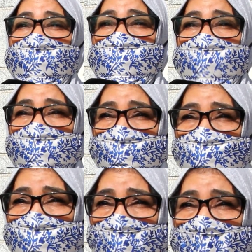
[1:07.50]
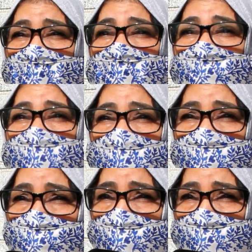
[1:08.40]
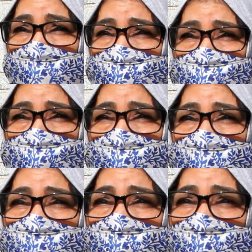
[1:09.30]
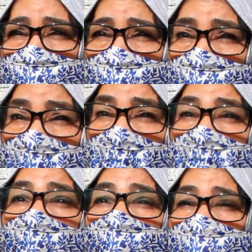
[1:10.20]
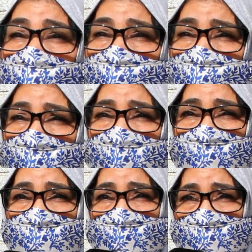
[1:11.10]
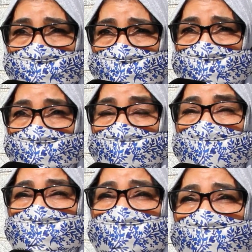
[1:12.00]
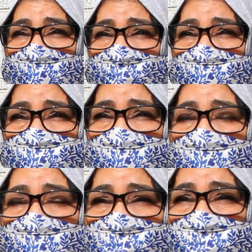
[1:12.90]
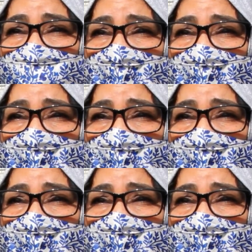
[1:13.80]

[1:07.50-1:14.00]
نستافدوا من هادوك لي بروفيسور اللي غادي يكونوا ويهزوا بهذيك وهاد المصحه هادي